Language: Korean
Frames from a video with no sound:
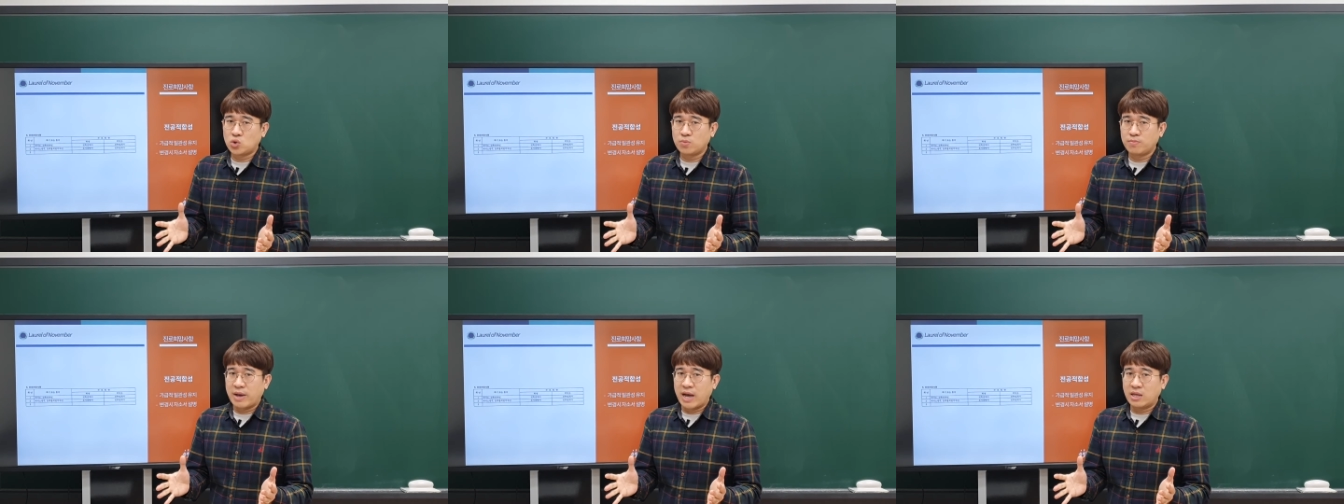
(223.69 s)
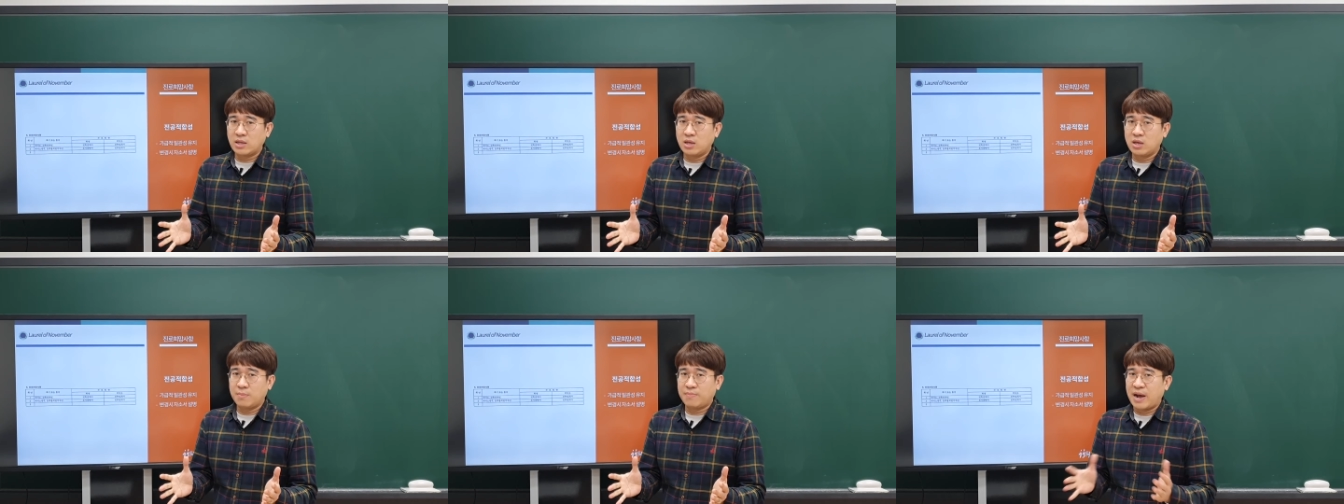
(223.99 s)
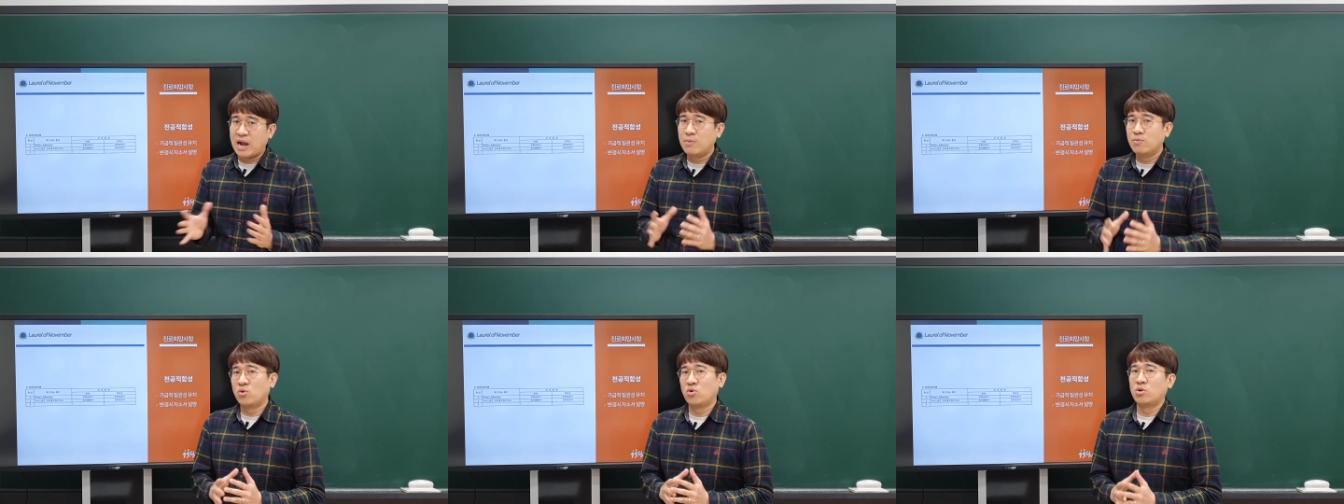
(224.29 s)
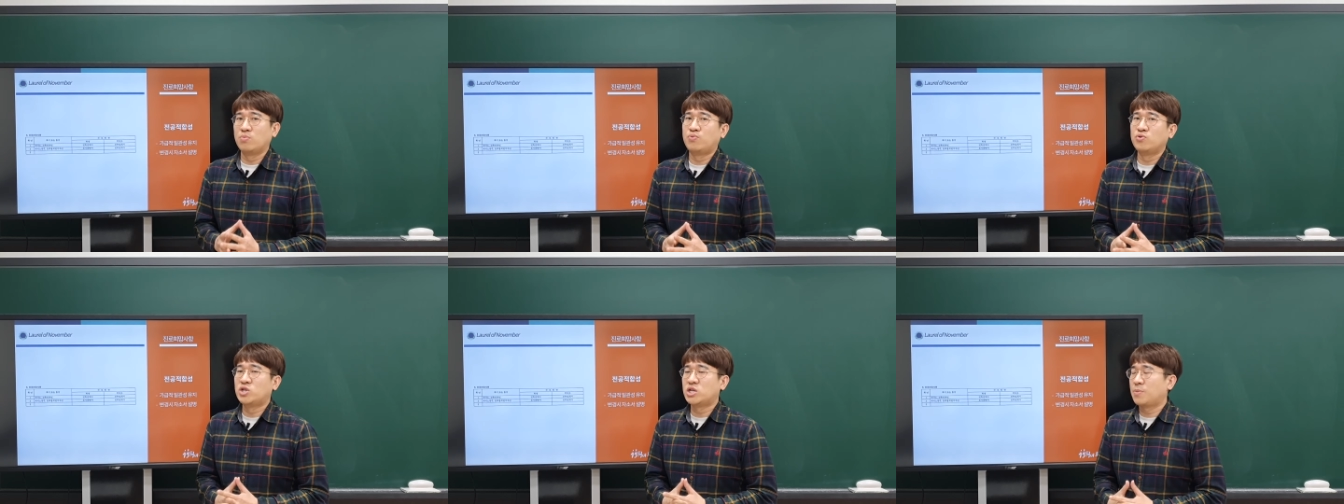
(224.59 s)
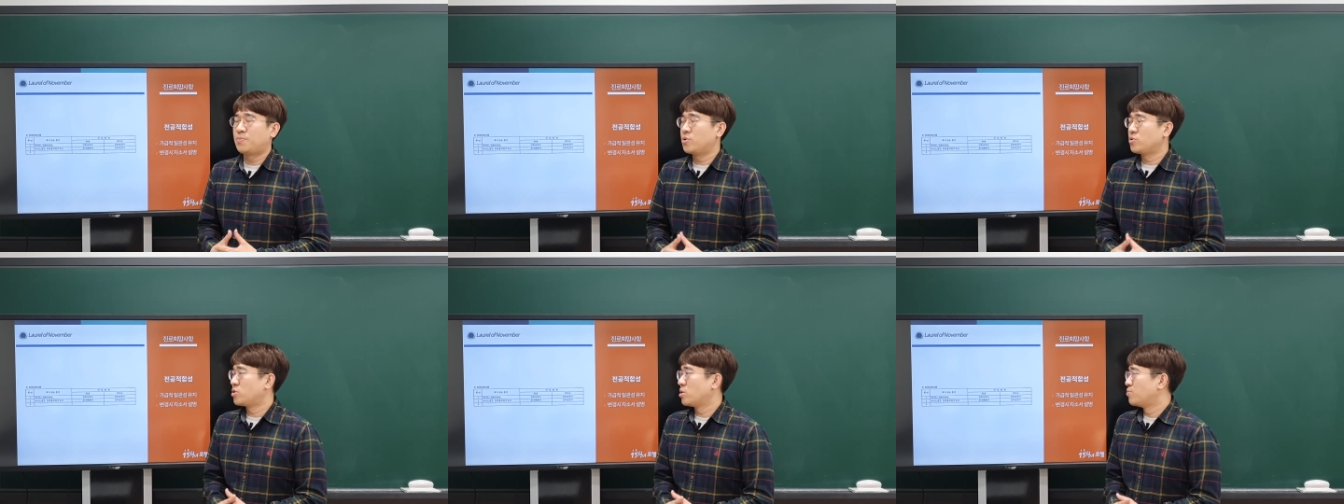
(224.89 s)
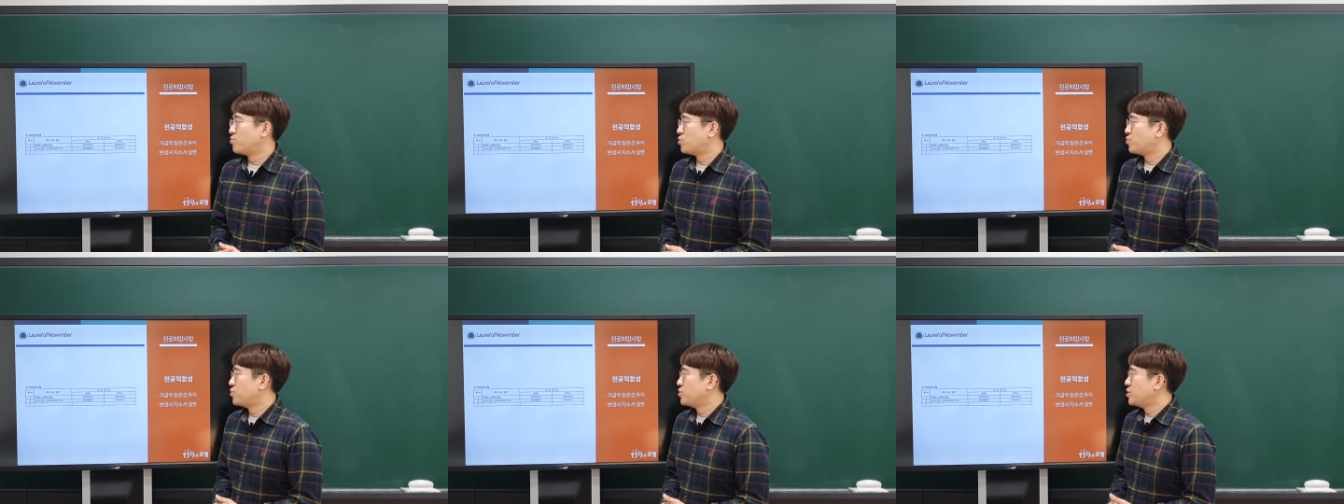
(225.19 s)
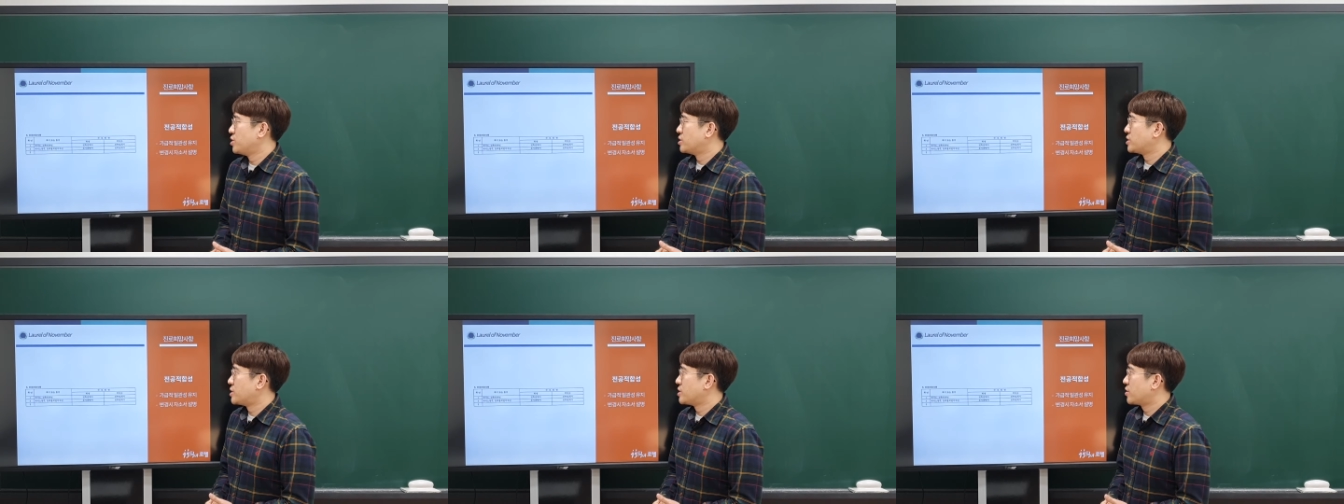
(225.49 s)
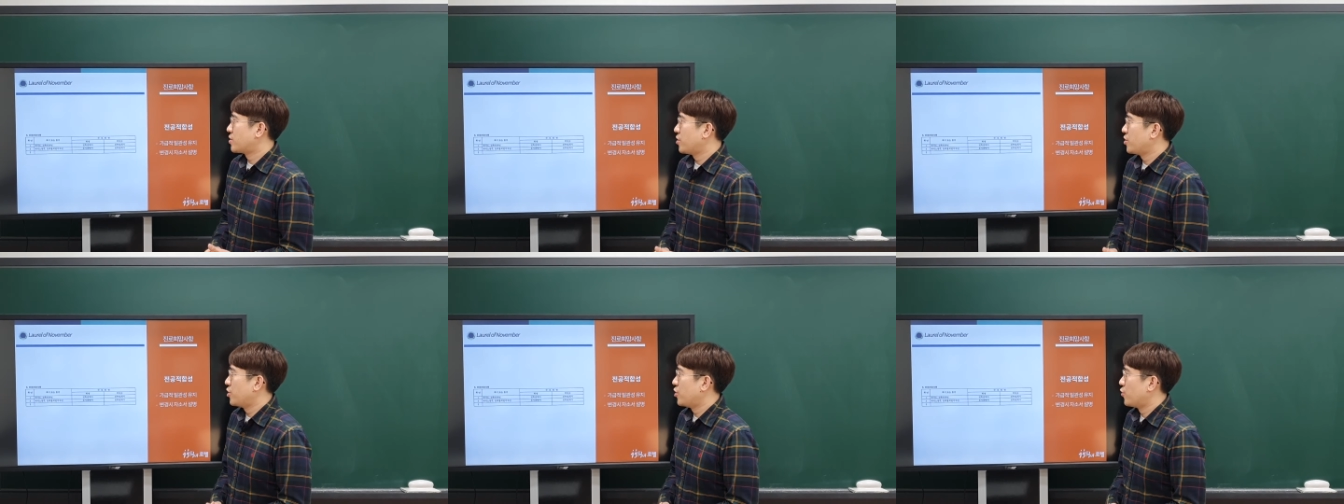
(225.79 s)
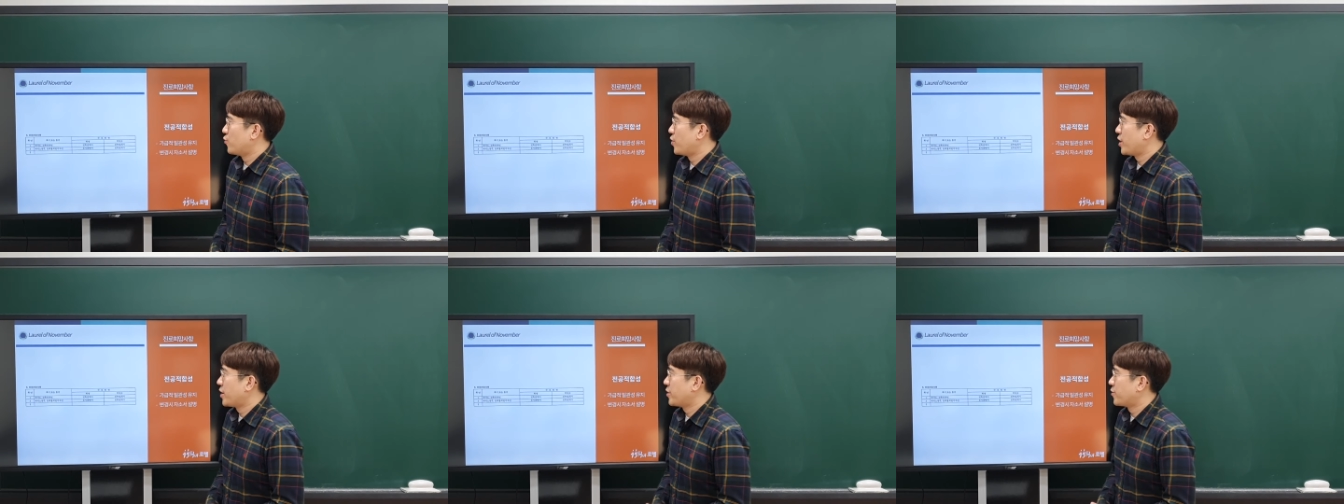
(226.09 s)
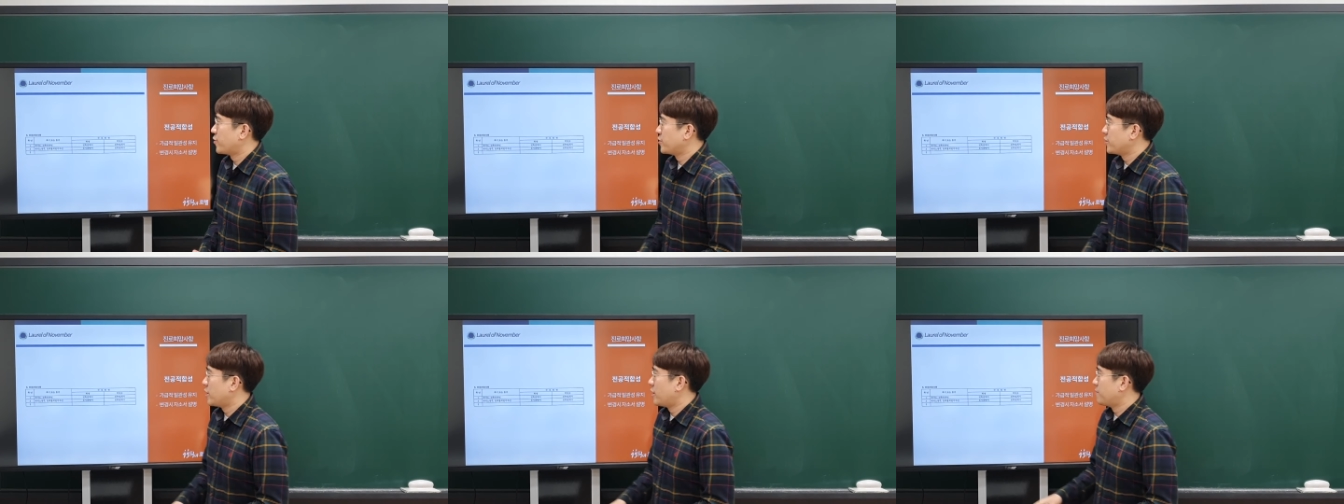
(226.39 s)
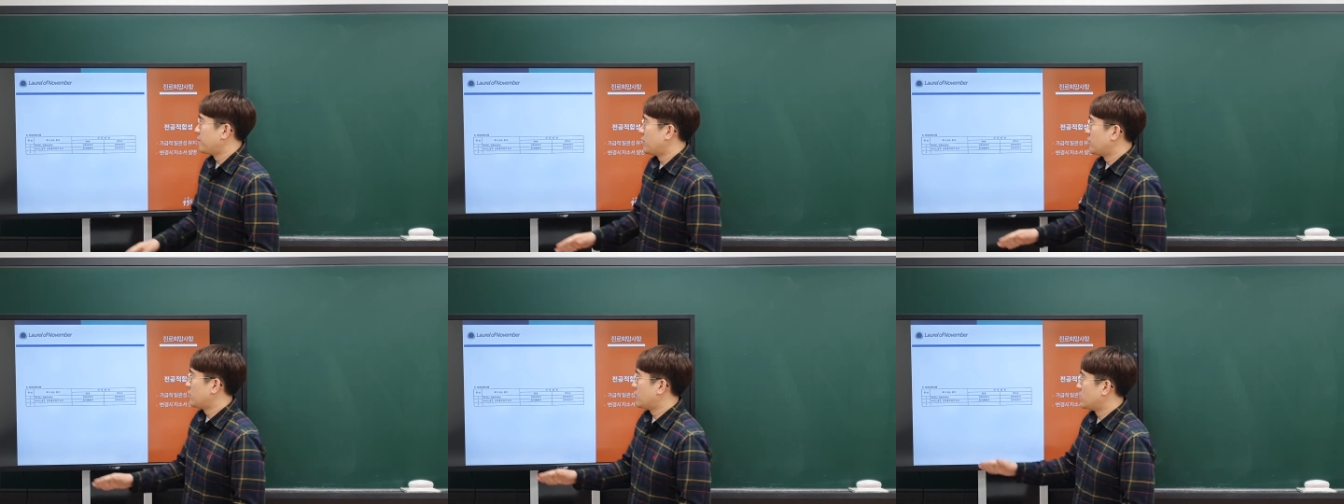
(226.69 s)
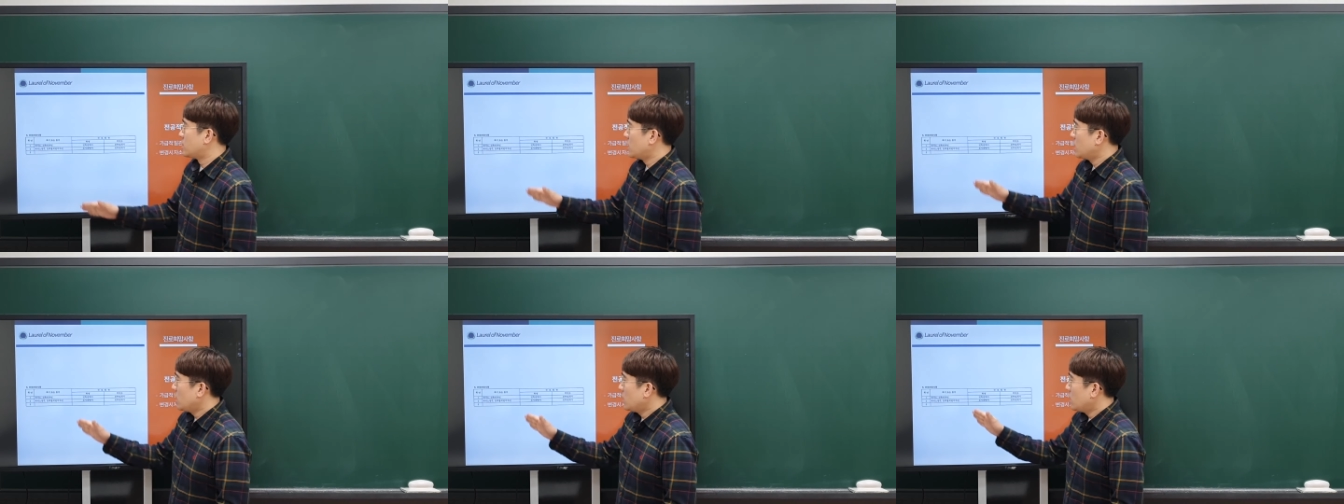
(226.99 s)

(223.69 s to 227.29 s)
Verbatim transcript: 좀 많이 발목을 붙잡혔던 부분이었을 거예요. 왜 그러냐면은